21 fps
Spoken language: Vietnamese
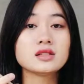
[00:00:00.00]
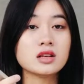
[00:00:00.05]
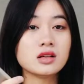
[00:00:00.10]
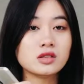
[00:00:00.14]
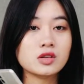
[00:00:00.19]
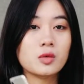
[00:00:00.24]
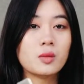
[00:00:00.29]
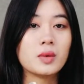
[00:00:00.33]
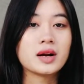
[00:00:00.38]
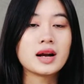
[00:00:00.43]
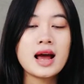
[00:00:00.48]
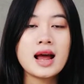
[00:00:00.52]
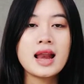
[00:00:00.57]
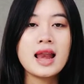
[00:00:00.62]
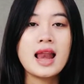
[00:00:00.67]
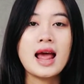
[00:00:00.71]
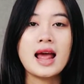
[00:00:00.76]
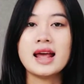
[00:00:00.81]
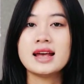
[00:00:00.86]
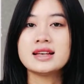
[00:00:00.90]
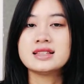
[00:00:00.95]
sử dụng ở đây
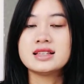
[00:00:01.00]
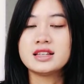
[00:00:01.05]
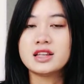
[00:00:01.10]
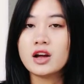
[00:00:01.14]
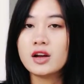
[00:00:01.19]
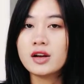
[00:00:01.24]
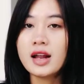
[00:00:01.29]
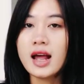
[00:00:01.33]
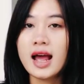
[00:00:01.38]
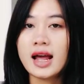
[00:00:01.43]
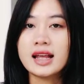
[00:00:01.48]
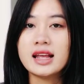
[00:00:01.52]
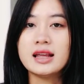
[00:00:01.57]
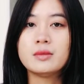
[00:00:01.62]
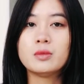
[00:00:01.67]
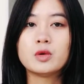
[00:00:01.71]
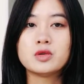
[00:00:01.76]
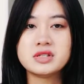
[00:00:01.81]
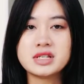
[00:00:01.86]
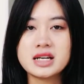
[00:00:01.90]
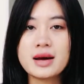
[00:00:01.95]
là Exynos
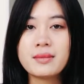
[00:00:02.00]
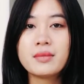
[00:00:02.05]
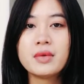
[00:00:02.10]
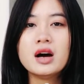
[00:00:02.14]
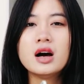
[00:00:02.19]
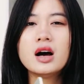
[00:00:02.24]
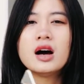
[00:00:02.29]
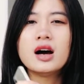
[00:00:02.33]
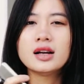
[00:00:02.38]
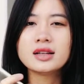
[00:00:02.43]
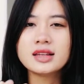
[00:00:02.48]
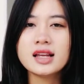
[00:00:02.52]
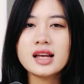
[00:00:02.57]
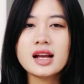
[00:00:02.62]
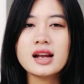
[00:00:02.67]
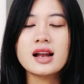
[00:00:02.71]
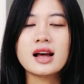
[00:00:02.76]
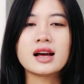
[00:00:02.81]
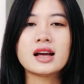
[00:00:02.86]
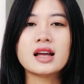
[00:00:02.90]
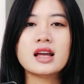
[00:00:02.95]
2100. Hơi tiếc
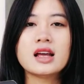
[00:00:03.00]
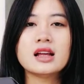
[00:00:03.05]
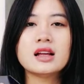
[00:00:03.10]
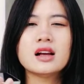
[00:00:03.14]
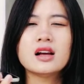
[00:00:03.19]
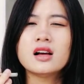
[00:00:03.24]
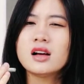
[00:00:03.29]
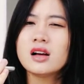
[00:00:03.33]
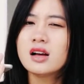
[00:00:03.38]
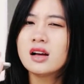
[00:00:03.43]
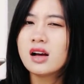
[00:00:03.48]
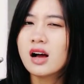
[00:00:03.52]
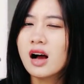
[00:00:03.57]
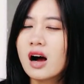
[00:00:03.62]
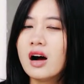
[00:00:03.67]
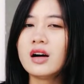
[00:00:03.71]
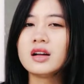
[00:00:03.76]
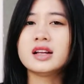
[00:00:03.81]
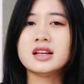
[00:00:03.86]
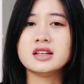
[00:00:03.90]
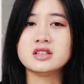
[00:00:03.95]
là khi
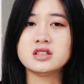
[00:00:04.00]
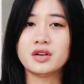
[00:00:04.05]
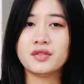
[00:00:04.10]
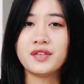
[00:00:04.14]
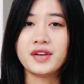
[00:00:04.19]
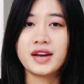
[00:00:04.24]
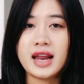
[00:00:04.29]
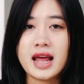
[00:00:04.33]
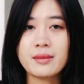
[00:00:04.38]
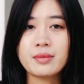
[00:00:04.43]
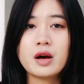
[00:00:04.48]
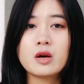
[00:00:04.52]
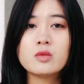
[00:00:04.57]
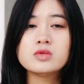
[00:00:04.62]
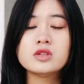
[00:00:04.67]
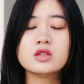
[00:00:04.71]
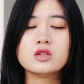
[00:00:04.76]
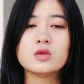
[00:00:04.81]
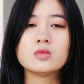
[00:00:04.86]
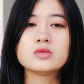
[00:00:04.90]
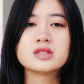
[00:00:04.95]
ở thị trường Việt Nam không
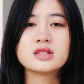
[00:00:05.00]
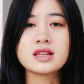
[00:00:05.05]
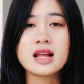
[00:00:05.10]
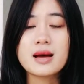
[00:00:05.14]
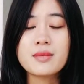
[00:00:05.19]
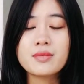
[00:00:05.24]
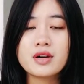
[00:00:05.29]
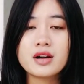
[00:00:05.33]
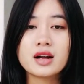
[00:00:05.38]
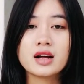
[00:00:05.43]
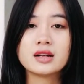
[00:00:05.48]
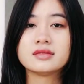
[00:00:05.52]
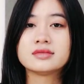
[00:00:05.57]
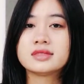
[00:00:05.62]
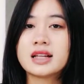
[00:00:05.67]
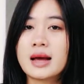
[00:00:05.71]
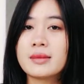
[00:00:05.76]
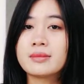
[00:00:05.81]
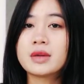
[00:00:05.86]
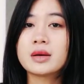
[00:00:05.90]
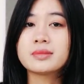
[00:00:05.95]
sử dụng Snapdragon
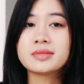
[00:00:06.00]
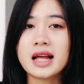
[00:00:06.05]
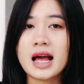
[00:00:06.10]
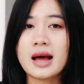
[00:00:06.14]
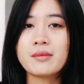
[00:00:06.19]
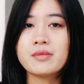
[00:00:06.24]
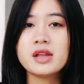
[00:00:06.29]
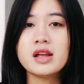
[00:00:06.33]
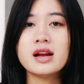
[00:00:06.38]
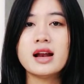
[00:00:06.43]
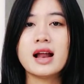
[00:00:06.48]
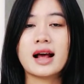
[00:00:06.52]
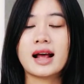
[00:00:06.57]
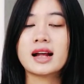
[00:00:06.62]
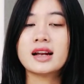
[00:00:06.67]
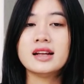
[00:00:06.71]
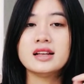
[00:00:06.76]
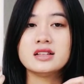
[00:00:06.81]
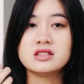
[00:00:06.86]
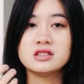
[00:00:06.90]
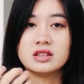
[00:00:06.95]
888 như là các
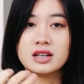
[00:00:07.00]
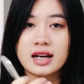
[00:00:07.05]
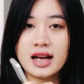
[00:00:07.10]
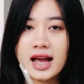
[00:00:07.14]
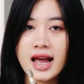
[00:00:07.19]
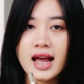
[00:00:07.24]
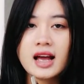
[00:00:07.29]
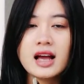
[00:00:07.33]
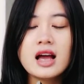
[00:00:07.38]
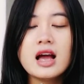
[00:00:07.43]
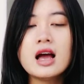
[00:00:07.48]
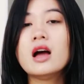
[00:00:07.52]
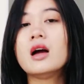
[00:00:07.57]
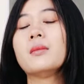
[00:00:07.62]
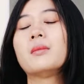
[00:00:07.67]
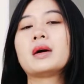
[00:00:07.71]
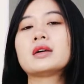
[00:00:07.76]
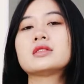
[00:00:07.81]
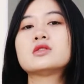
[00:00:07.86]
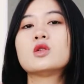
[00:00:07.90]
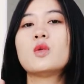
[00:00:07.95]
thị trường khác.
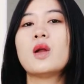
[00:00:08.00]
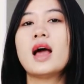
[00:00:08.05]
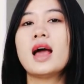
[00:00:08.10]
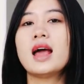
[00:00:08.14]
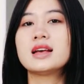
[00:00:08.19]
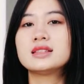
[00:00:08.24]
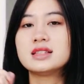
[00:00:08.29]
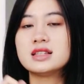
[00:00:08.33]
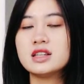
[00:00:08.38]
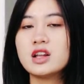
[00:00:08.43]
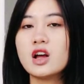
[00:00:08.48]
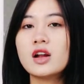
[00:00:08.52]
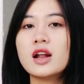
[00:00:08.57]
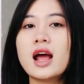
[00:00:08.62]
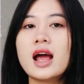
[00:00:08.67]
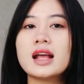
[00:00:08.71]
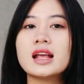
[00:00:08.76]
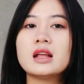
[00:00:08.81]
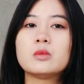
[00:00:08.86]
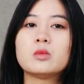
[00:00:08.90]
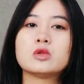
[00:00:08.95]
Mặc dù là Exynos
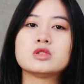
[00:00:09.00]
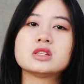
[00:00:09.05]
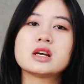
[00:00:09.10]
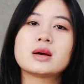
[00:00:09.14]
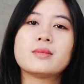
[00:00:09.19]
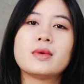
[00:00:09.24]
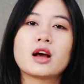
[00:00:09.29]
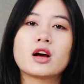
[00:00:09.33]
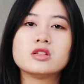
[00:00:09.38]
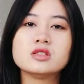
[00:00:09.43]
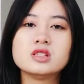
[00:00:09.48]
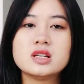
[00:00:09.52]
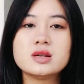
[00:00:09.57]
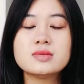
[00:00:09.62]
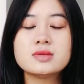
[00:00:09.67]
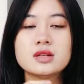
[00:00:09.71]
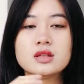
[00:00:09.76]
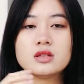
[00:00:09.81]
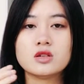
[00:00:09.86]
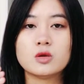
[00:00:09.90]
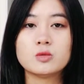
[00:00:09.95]
2100 là con chip
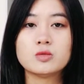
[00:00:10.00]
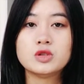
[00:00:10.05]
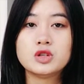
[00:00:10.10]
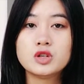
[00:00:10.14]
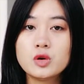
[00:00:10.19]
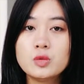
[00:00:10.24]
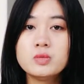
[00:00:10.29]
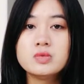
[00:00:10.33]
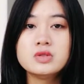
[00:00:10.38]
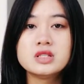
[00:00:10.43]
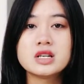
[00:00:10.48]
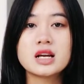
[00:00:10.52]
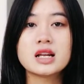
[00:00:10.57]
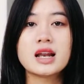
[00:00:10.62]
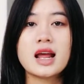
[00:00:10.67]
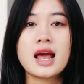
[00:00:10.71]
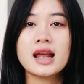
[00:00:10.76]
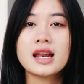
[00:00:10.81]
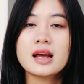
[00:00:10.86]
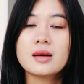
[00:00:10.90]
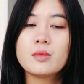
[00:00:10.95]
sử dụng chung trên
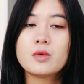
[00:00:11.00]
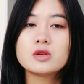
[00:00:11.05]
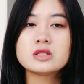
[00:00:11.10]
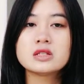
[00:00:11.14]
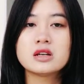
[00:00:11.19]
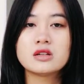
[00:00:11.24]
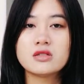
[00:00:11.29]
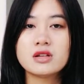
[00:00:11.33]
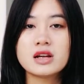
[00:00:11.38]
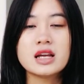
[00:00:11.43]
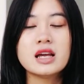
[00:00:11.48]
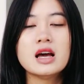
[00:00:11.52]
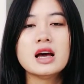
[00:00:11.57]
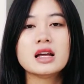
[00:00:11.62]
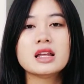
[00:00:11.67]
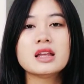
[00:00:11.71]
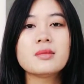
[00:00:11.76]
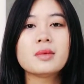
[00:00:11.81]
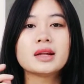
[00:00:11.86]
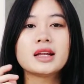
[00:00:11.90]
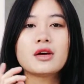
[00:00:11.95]
S21 series
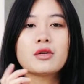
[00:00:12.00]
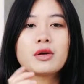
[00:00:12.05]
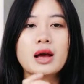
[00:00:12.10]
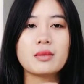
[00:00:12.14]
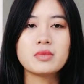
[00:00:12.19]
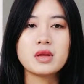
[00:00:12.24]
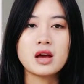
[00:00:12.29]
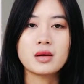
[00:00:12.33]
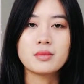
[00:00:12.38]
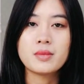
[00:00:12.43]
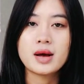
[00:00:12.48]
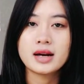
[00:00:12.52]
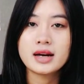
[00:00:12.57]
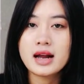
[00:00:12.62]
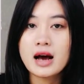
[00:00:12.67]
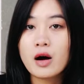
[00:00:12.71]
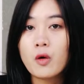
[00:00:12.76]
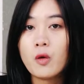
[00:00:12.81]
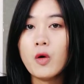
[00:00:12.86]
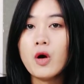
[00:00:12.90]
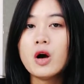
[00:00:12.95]
nhưng mà theo cảm nhận ban
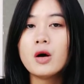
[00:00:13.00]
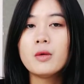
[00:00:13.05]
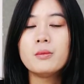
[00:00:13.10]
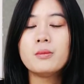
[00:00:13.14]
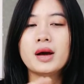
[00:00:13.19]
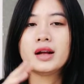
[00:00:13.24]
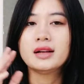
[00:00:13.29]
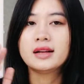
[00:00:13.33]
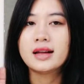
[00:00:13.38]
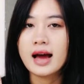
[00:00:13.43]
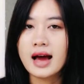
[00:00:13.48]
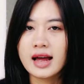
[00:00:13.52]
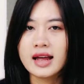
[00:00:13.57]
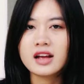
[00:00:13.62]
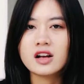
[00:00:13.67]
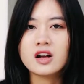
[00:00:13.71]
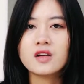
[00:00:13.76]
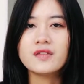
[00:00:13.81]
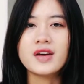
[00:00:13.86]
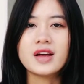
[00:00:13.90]
đầu mình thấy có